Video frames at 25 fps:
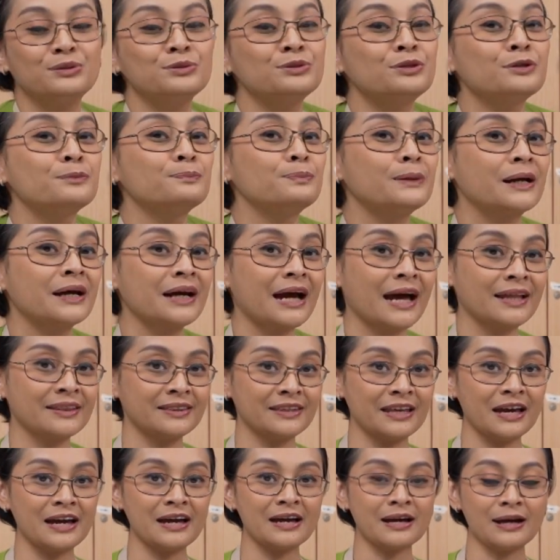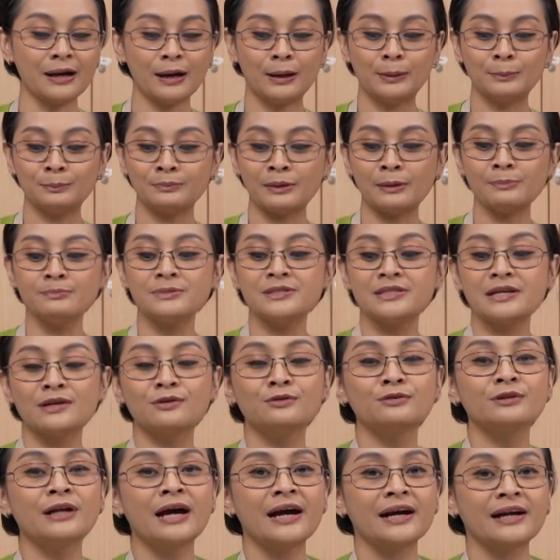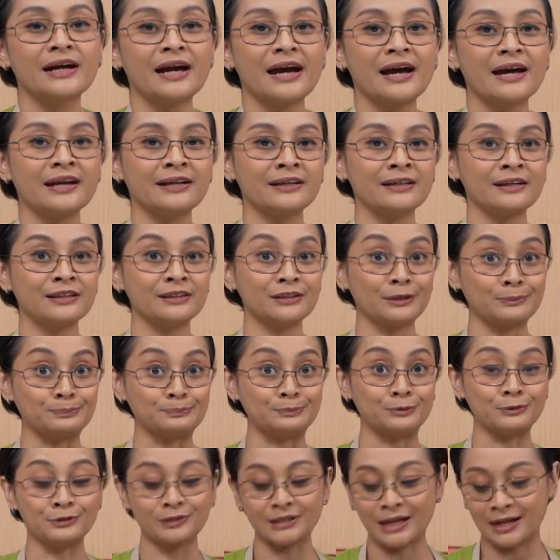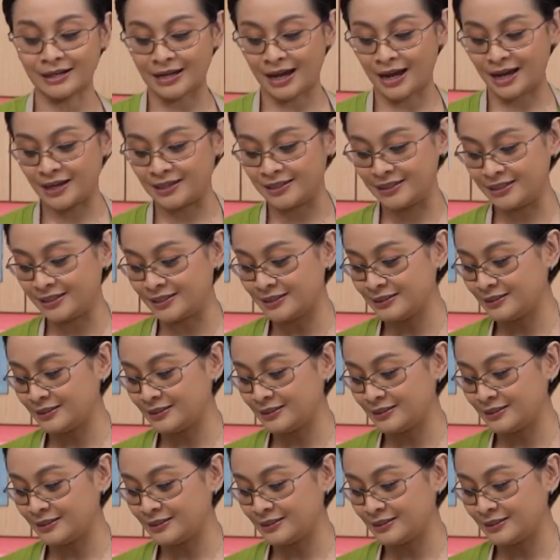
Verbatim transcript: untuk perekatnya, Mam bisa gunakan tepung dan air.